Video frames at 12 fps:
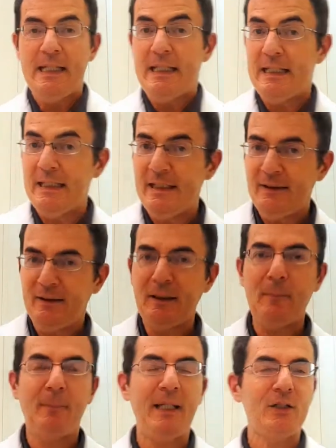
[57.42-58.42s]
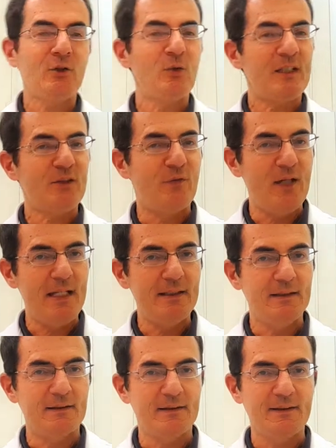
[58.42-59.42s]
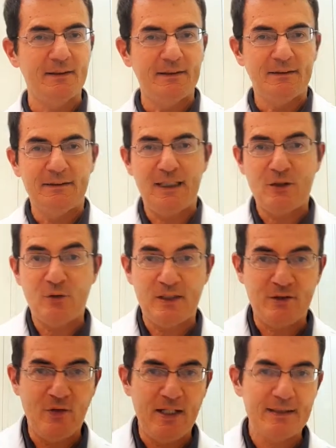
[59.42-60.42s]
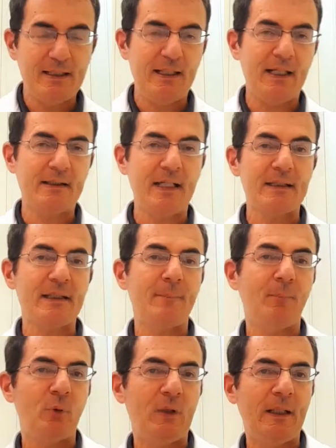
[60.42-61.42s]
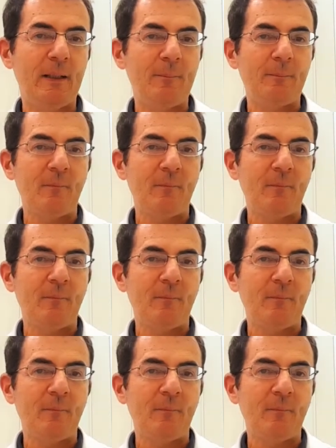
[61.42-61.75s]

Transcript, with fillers: E também as suas veias né, as suas veias agradecem. Por quê?